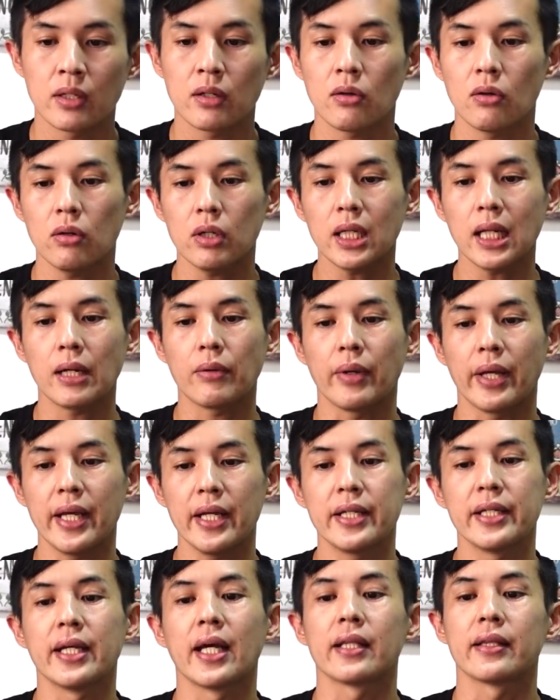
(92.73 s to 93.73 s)
これらの
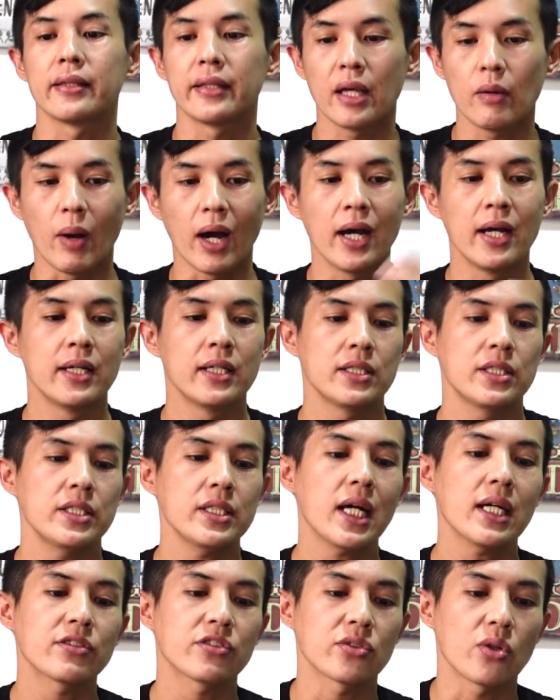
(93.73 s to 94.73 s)
エリアでは、し
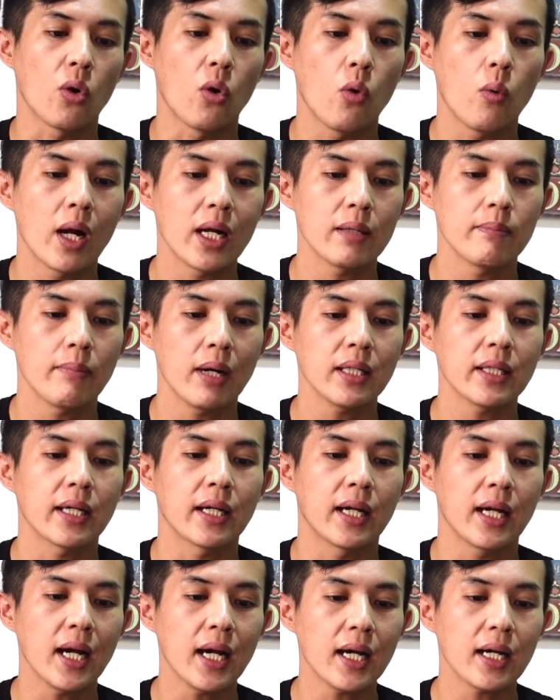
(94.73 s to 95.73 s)
がつの終わりまで
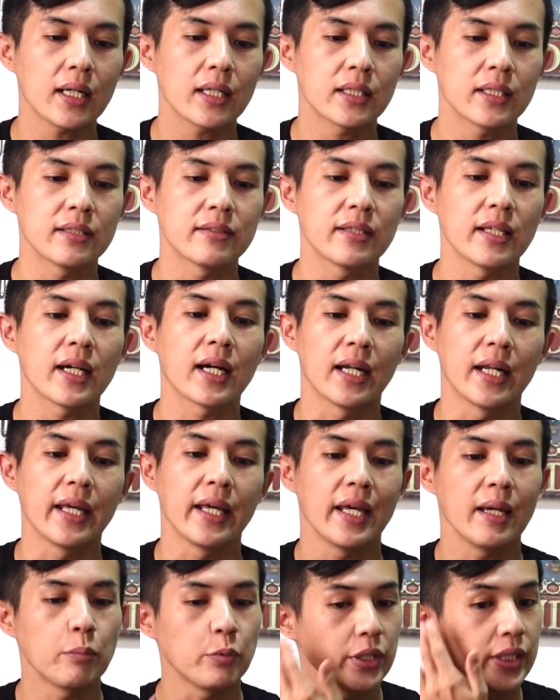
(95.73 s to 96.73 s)
が、規制がね、
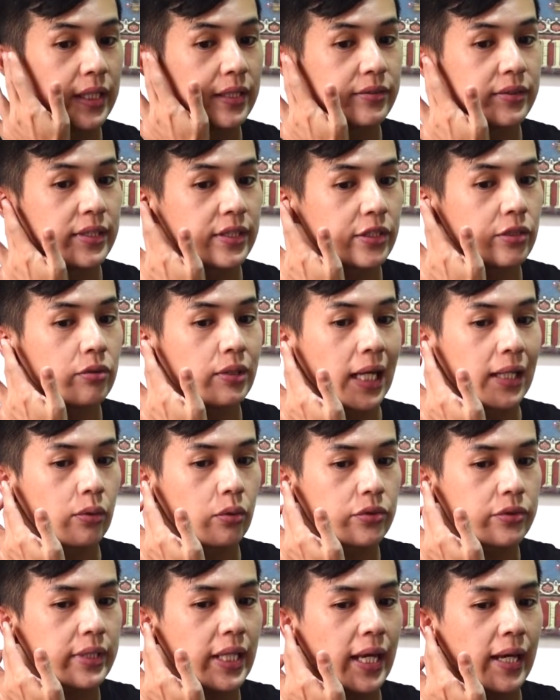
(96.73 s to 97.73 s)
エムイーシーキュー なん
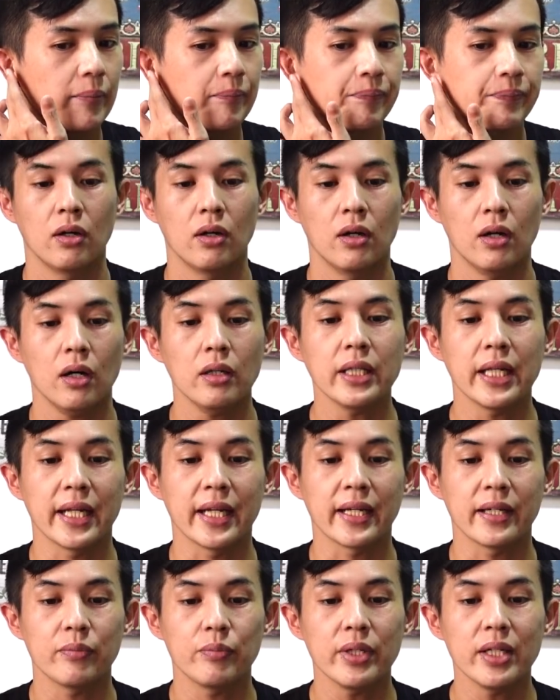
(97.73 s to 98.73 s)
ですね。ほんで
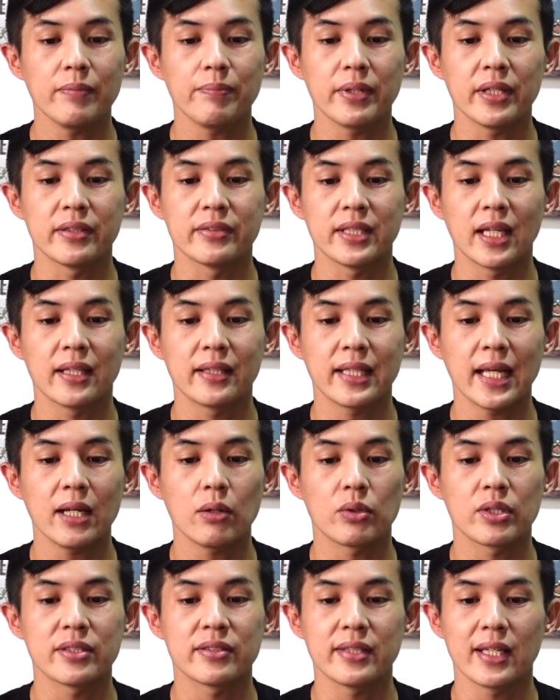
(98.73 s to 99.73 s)
ね、フィリピン全体
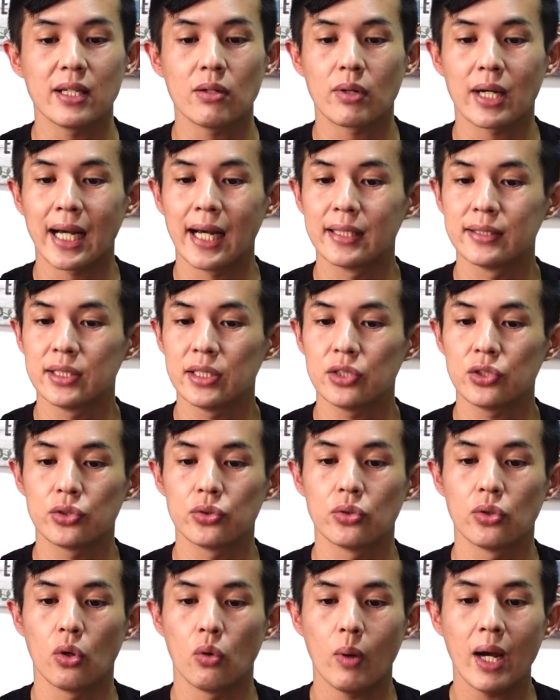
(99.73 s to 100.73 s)
の規制の感じ
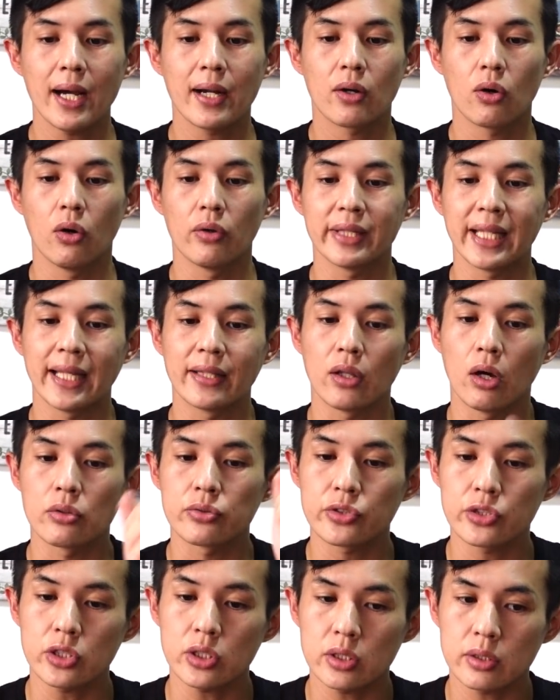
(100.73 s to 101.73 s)
中のは、こんなんど
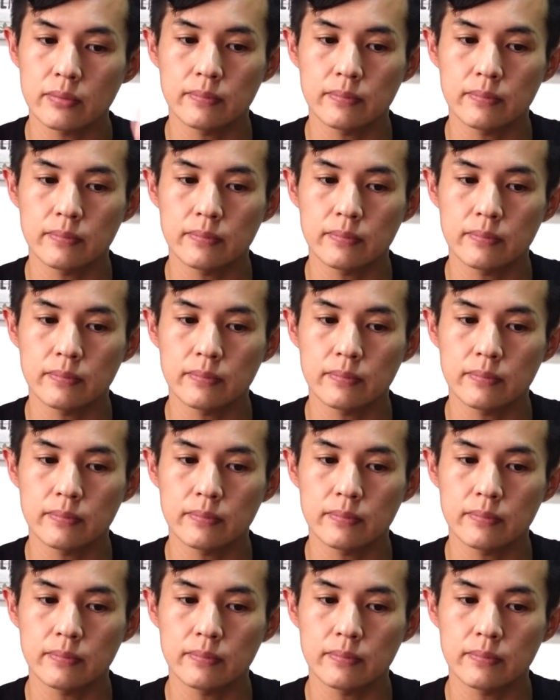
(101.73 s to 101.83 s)
す。